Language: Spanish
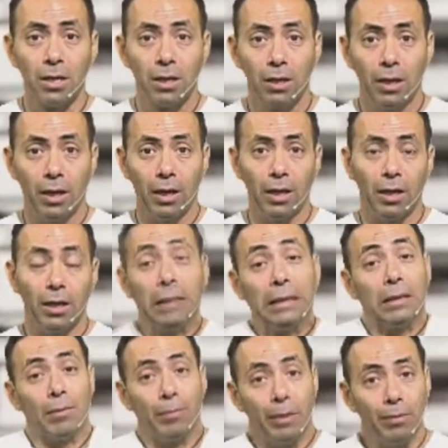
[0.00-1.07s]
eh, y
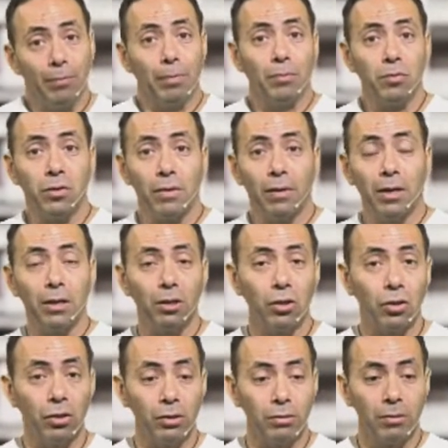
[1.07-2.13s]
también vamos a hablar
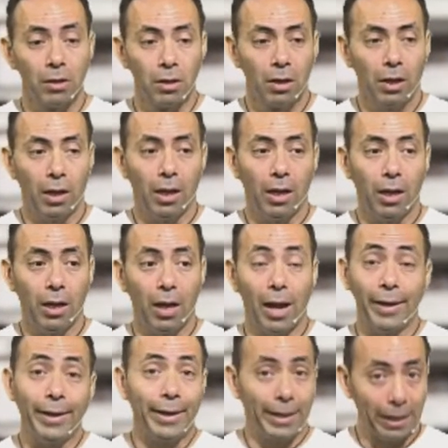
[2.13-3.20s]
con eh,
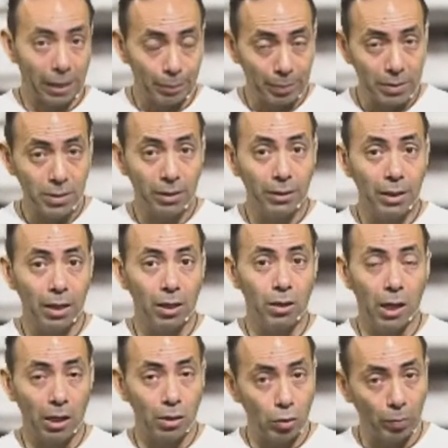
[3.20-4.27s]
alguien que
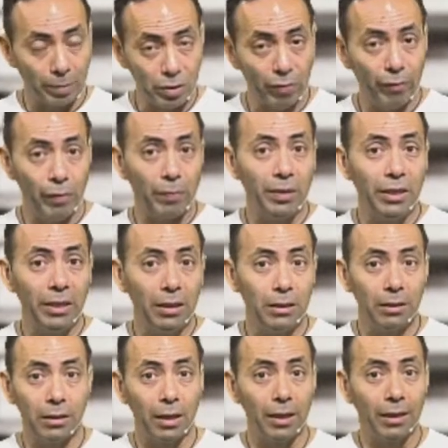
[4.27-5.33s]
representa a la agrupación
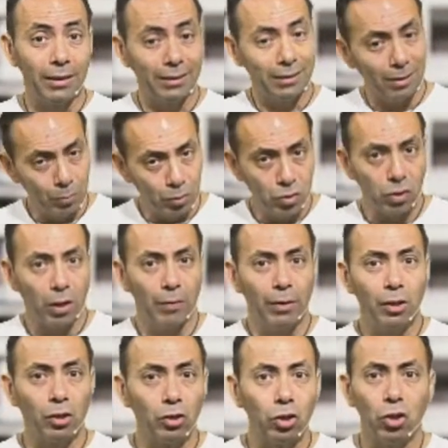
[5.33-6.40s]
feminista, que tiene mucho que
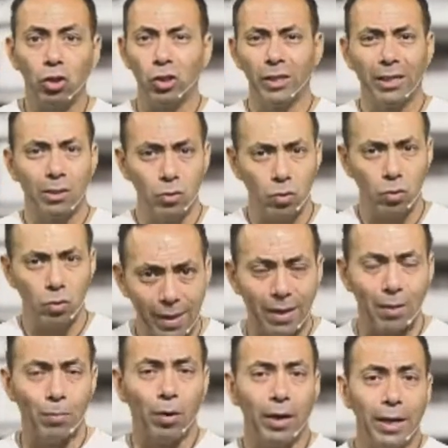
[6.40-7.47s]
ver con todo lo que le sucede
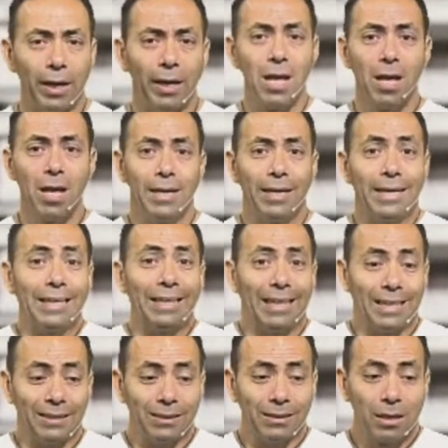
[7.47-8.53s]
a la mujer y
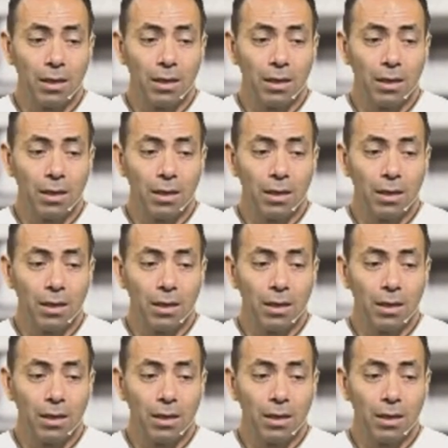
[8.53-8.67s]
estas